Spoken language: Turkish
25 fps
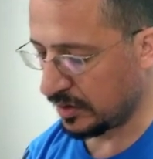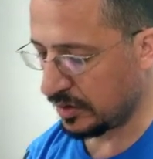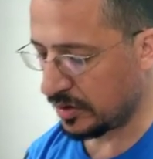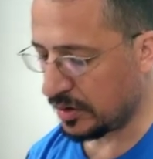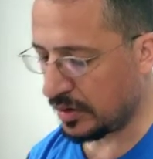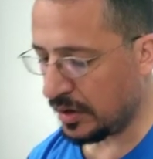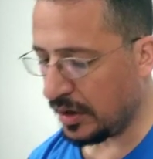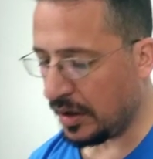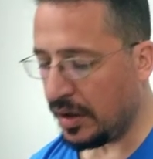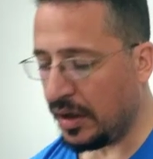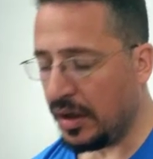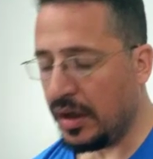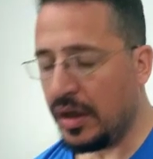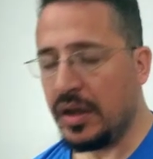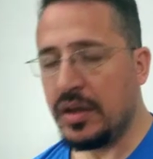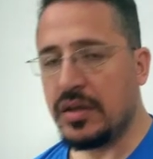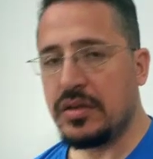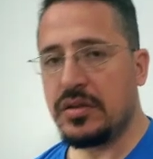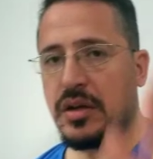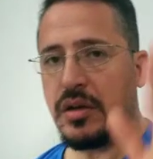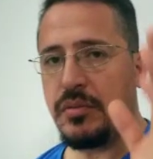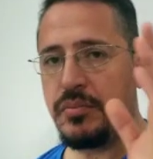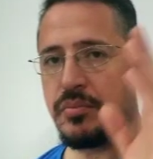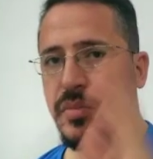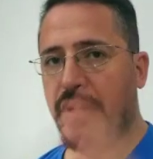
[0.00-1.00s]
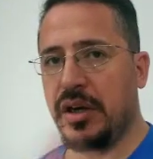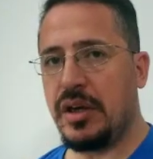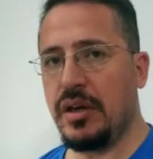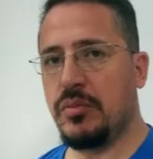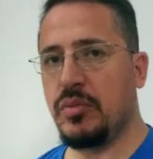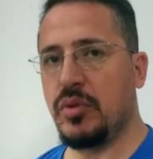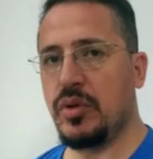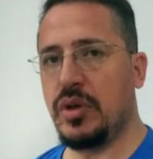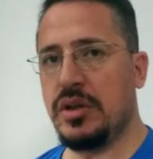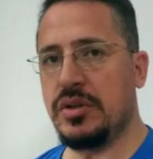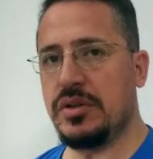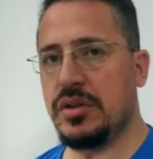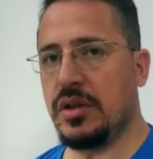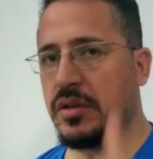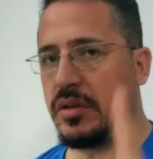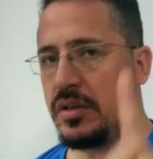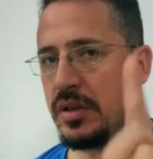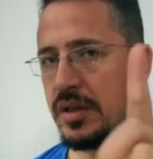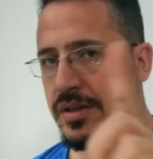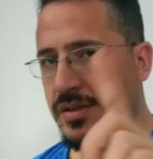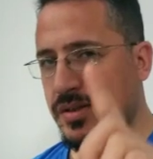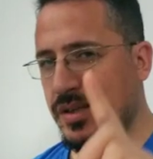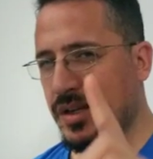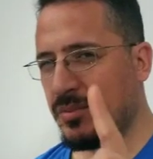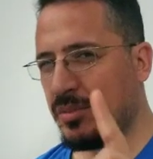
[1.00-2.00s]
işte sapmayı bulacağım.
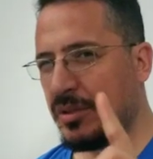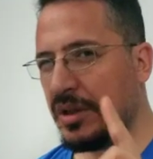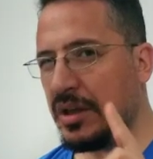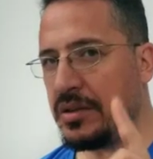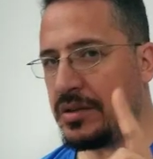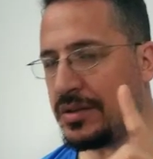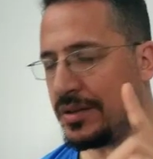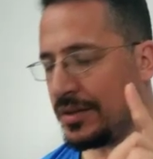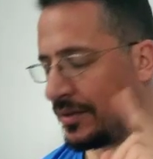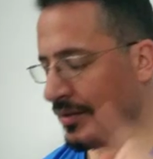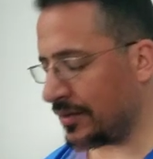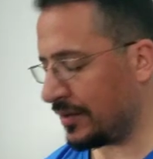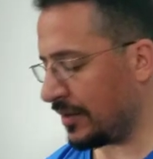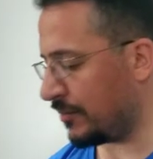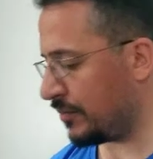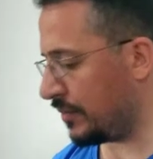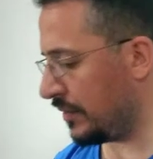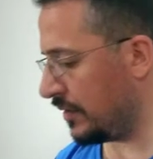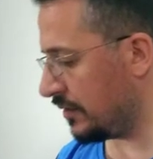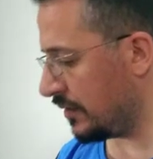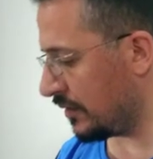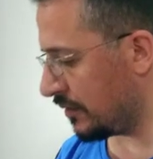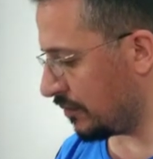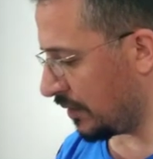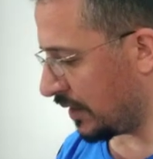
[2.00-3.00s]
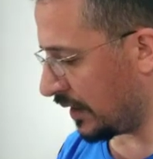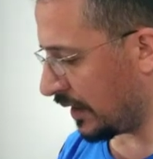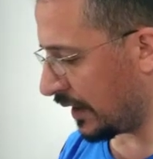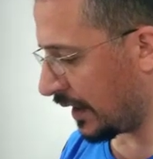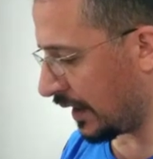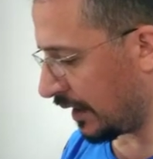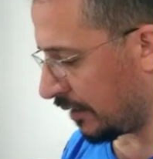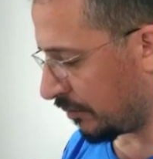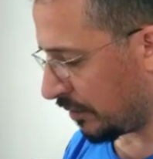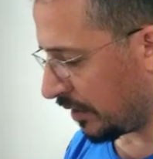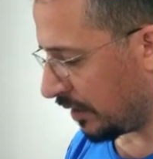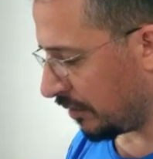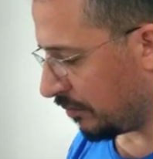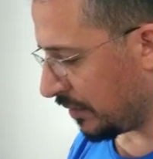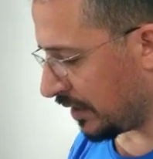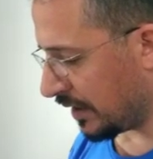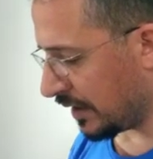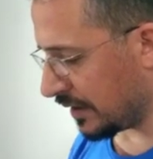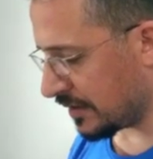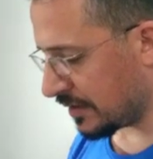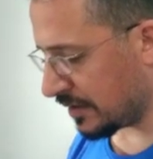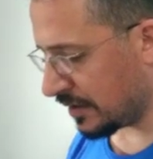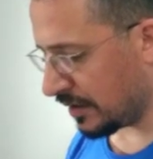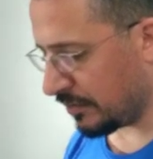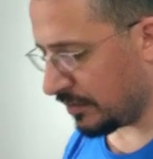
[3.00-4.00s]
Hesaplayacağız hesaplayacağız merak etmeyin.
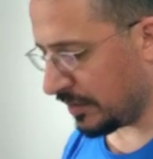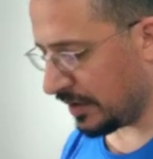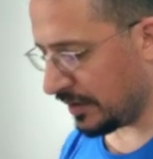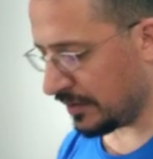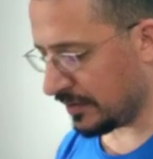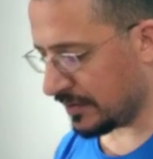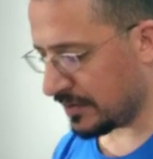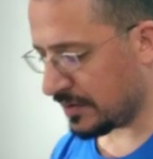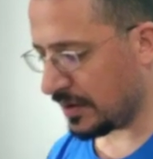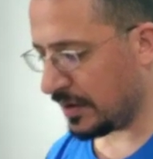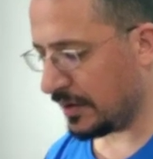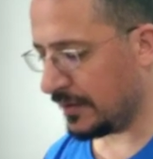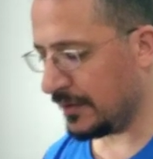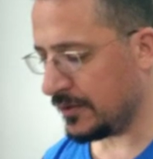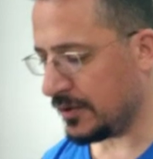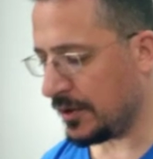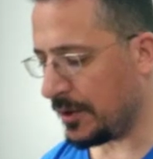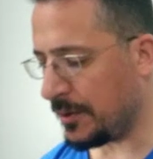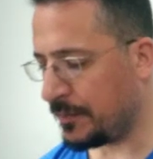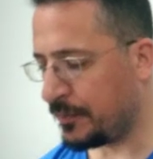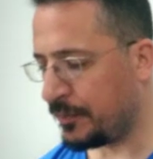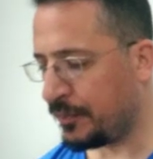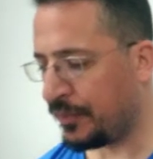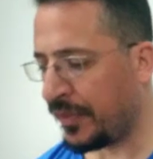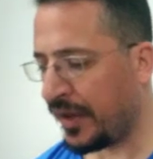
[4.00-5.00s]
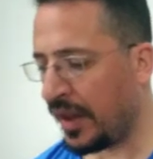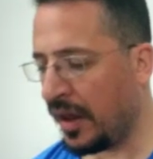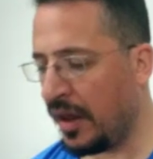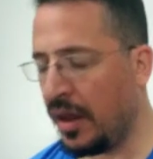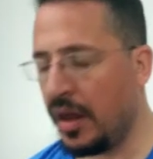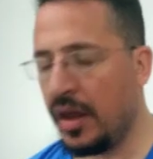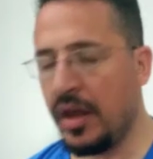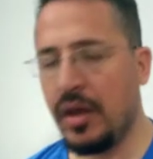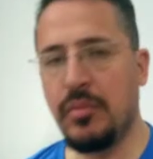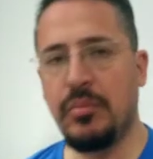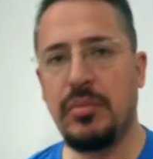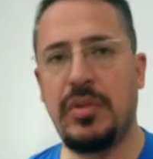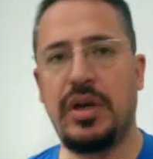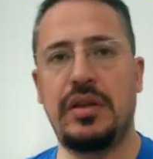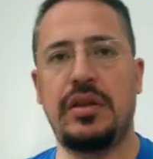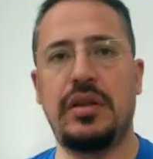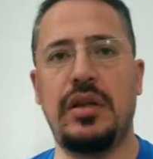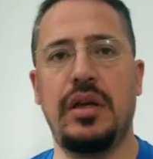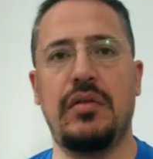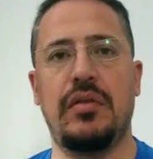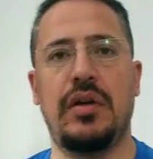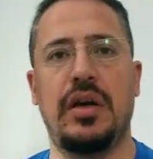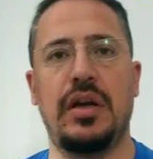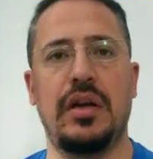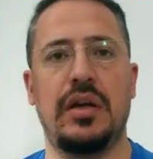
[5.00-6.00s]
Biraz sabredin sadece.
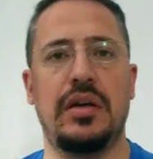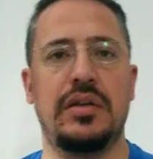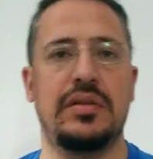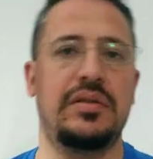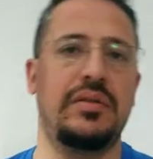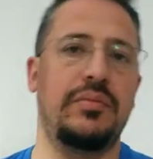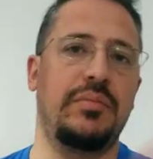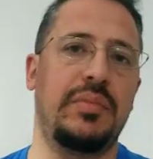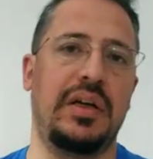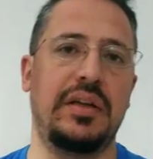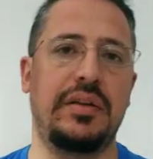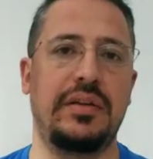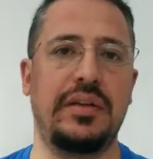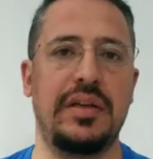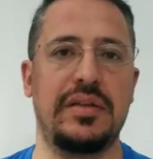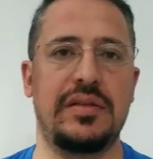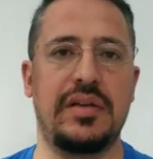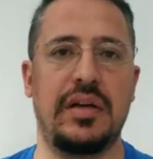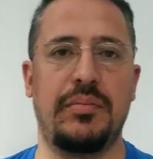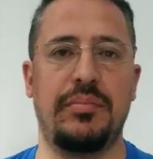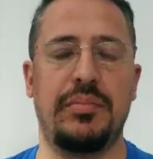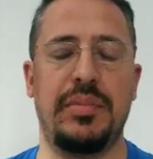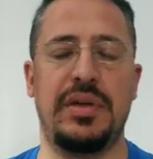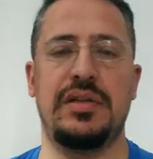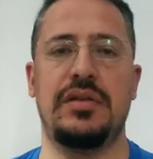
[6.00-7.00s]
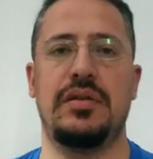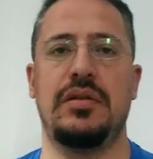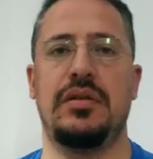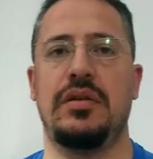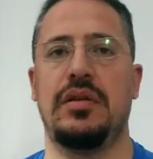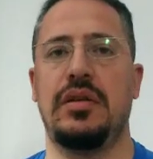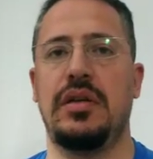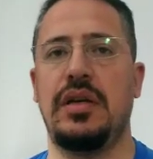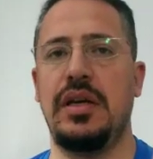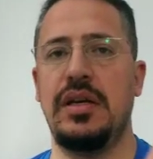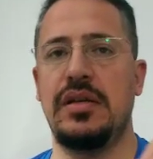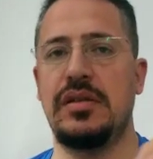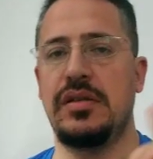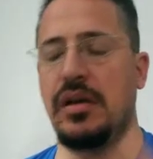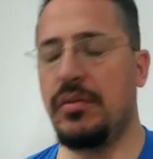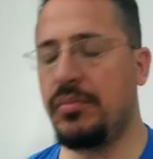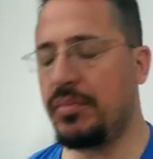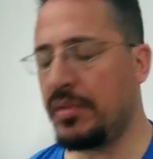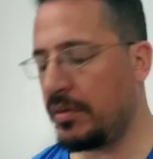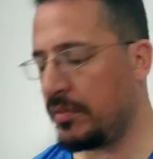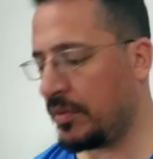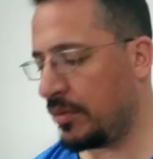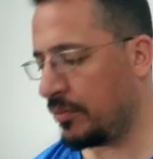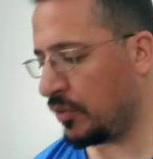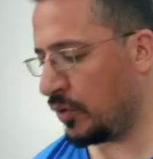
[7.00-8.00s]
Madde var Nasıl madde sapması.
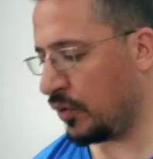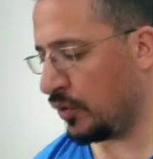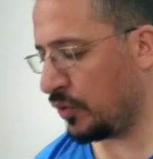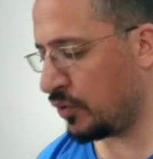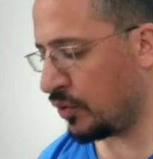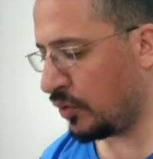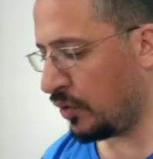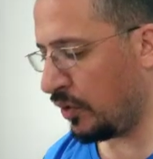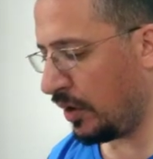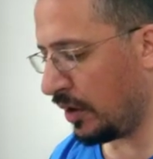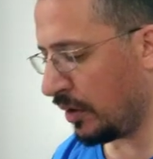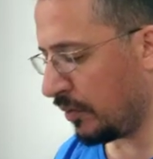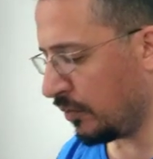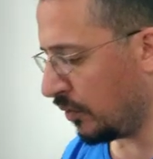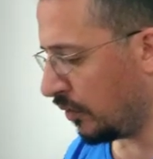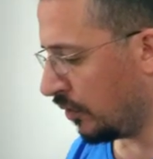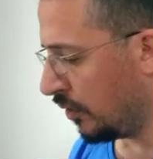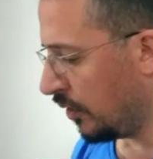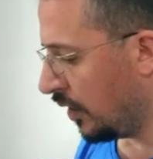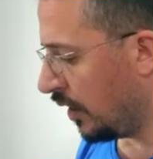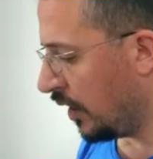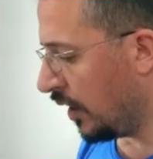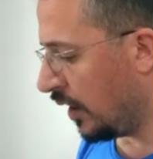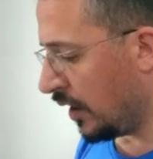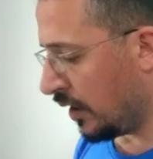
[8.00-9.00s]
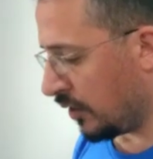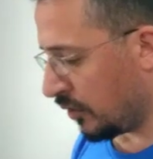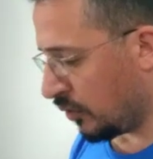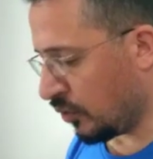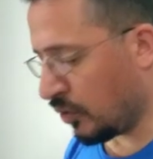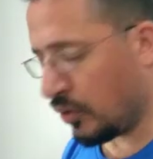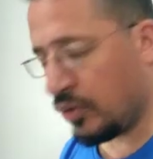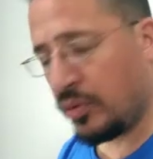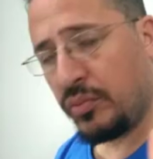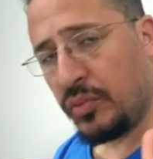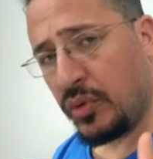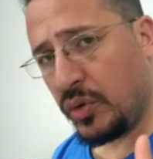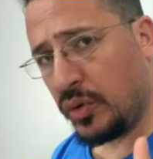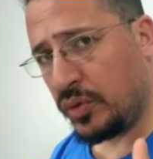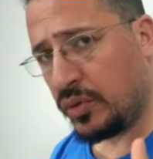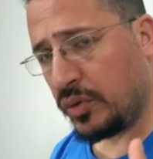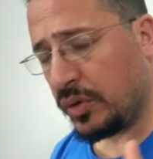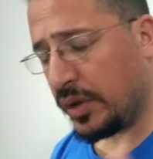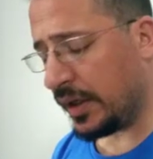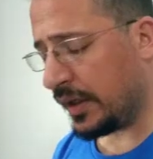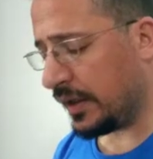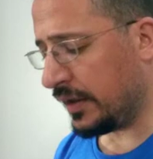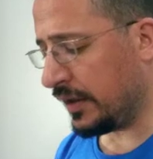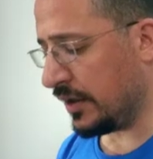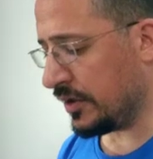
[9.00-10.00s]
Hesaplama boyutuyla bu. Yorum
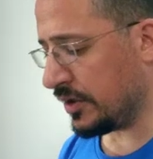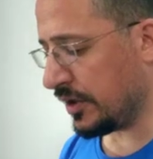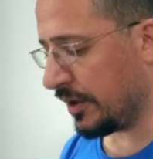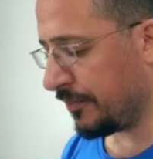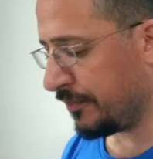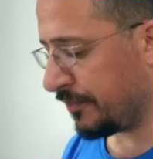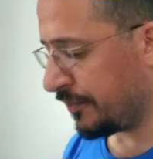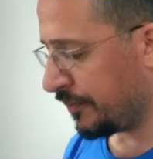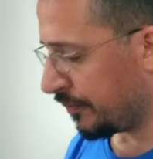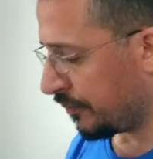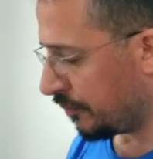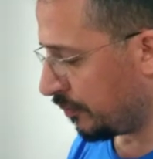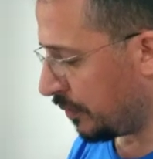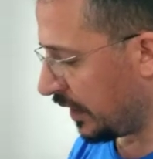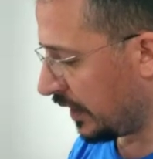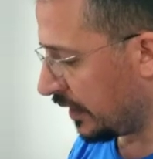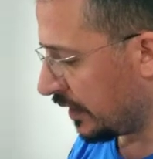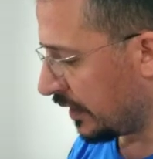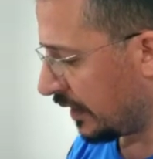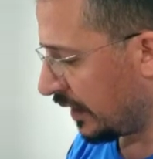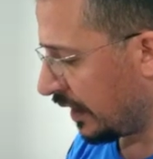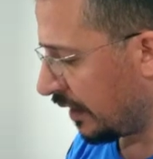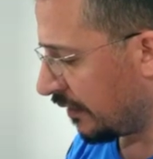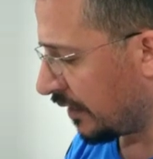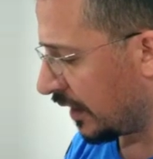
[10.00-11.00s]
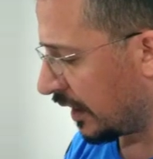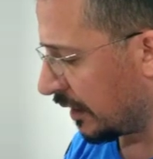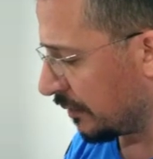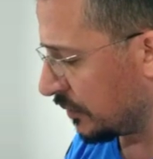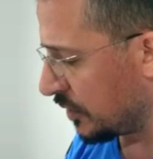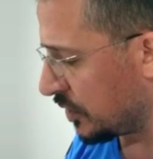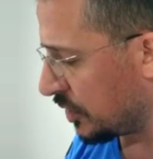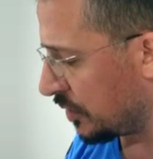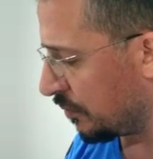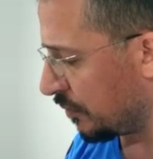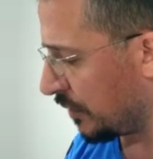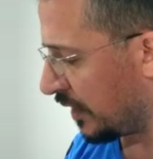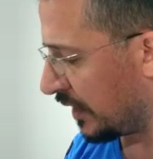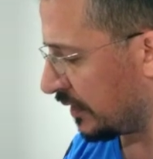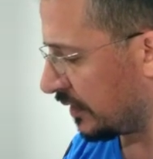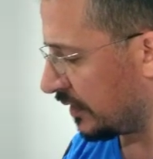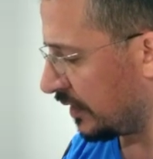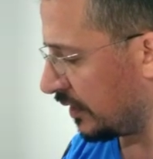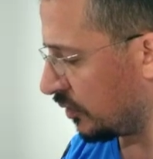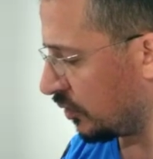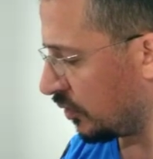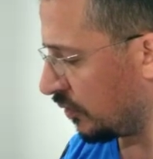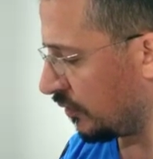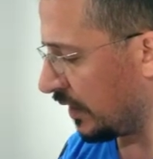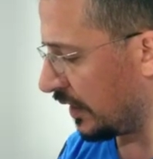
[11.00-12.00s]
boyutuna gideceğim. Bir de ne varmış? Madde
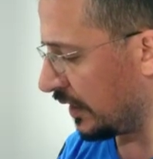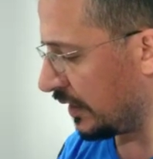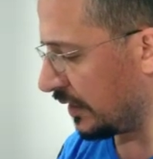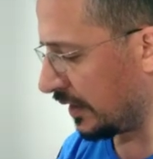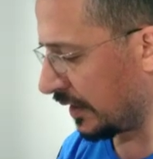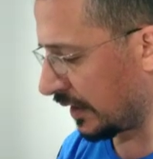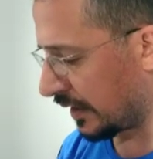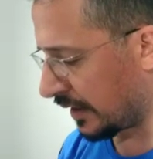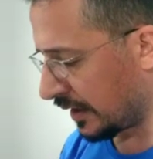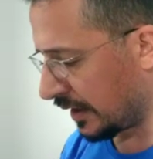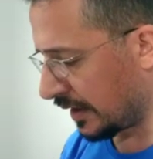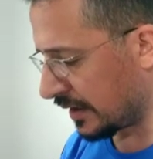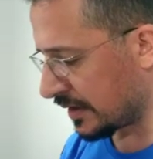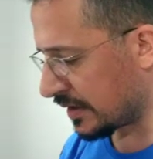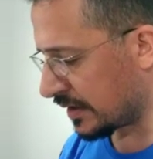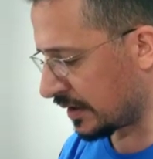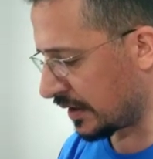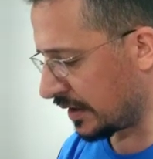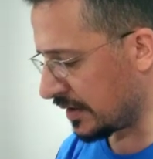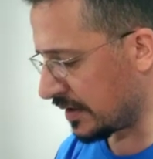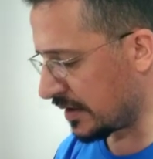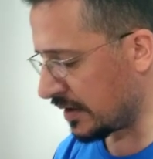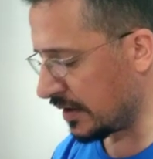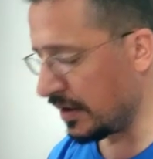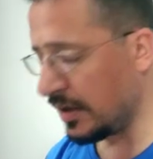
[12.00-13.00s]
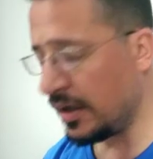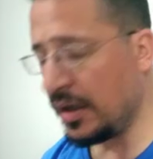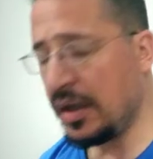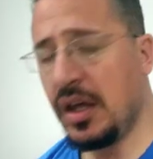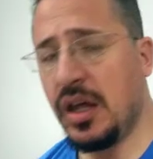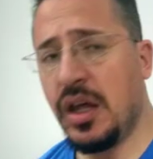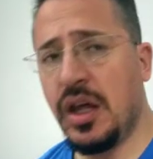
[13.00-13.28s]
güvenilirlik kat sayısı